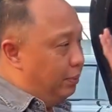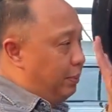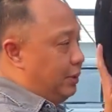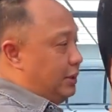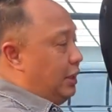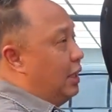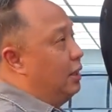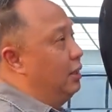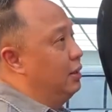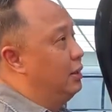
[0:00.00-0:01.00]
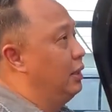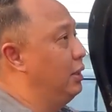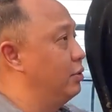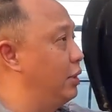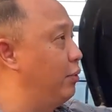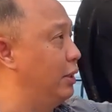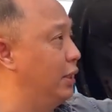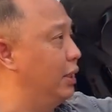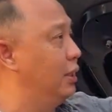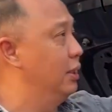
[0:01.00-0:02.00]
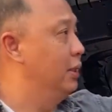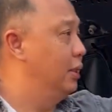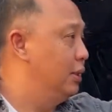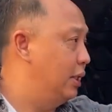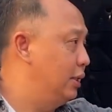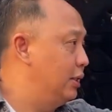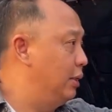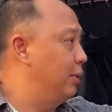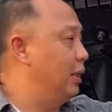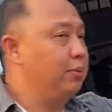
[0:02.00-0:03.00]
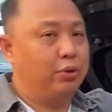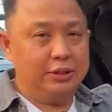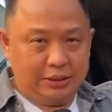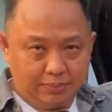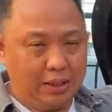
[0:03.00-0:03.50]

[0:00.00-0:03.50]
belum dibersihkan, jadi nggak usah khawatir. Nanti terima dalam kondisi